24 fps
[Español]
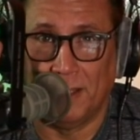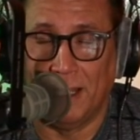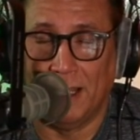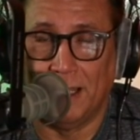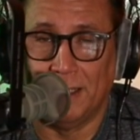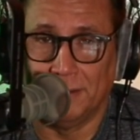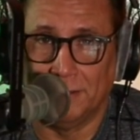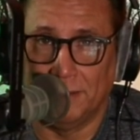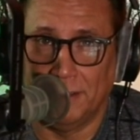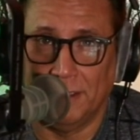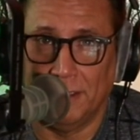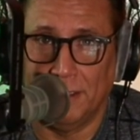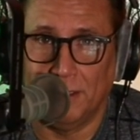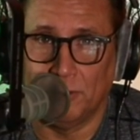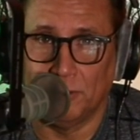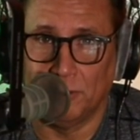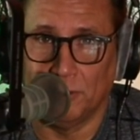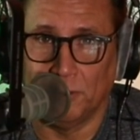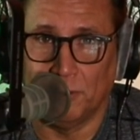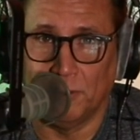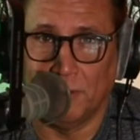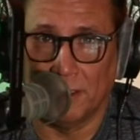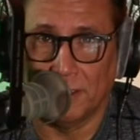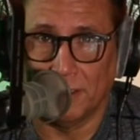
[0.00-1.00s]
antes de
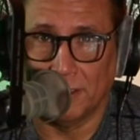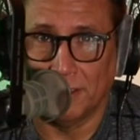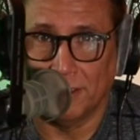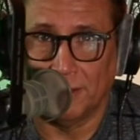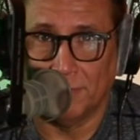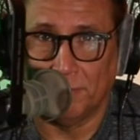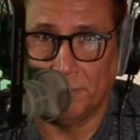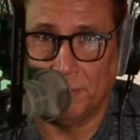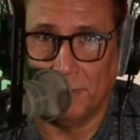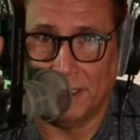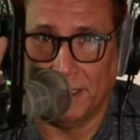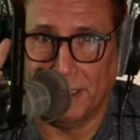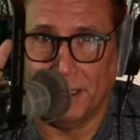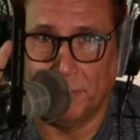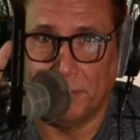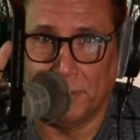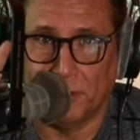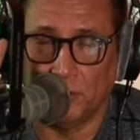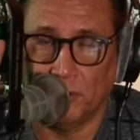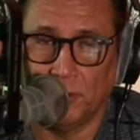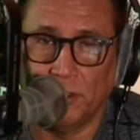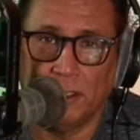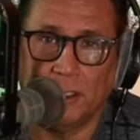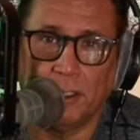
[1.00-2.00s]
continuar, para las
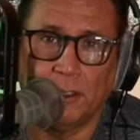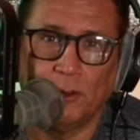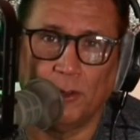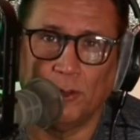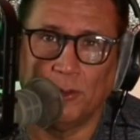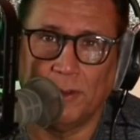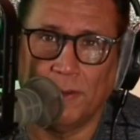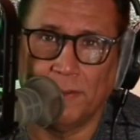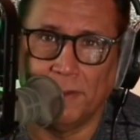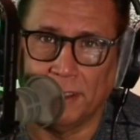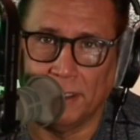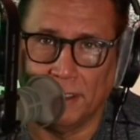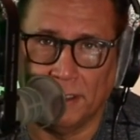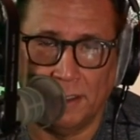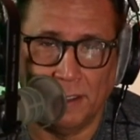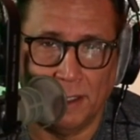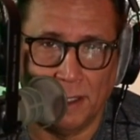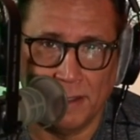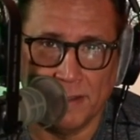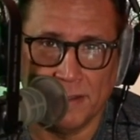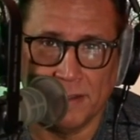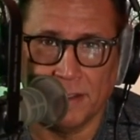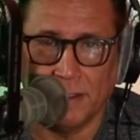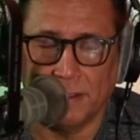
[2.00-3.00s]
personas que no saben qué
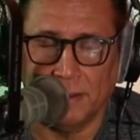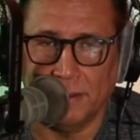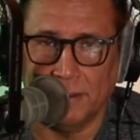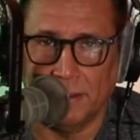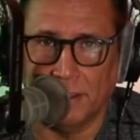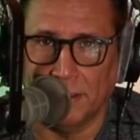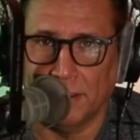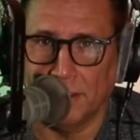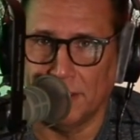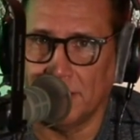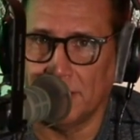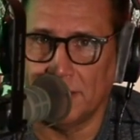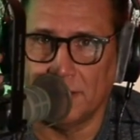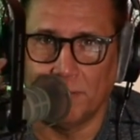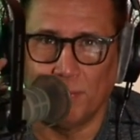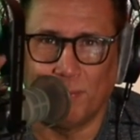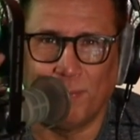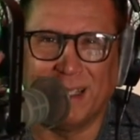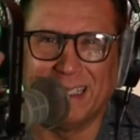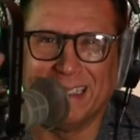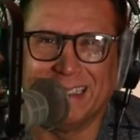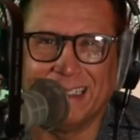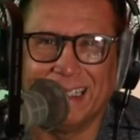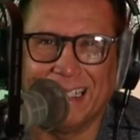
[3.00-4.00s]
es lencería, es
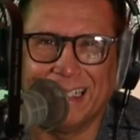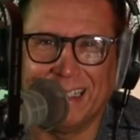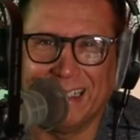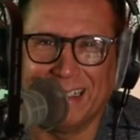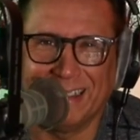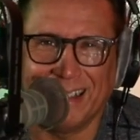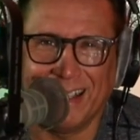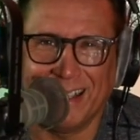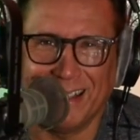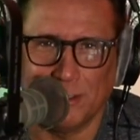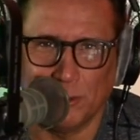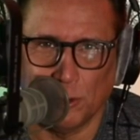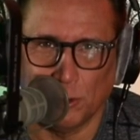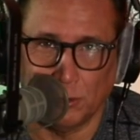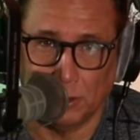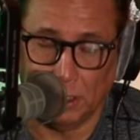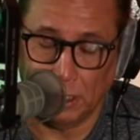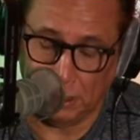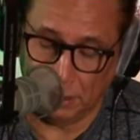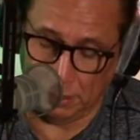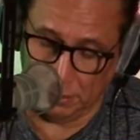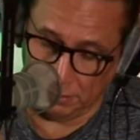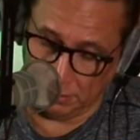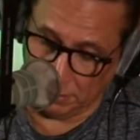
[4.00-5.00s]
pantaletas y
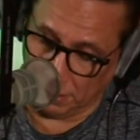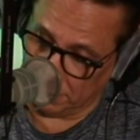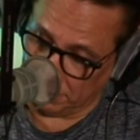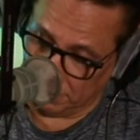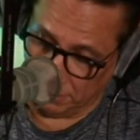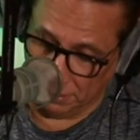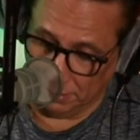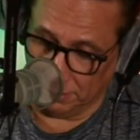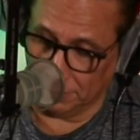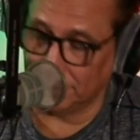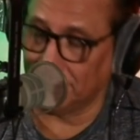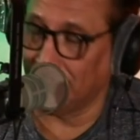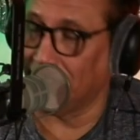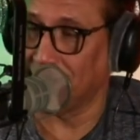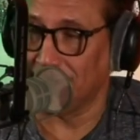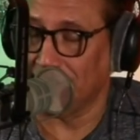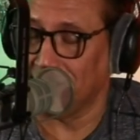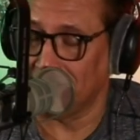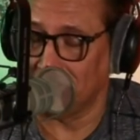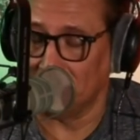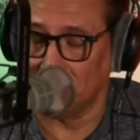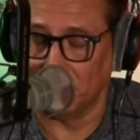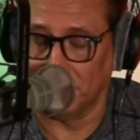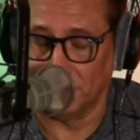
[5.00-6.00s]
sostenes. Así,
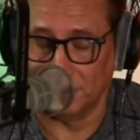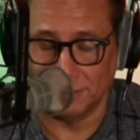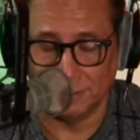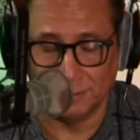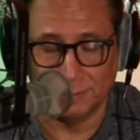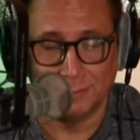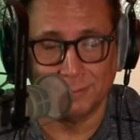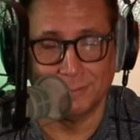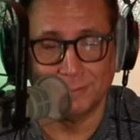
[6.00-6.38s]
así de simple.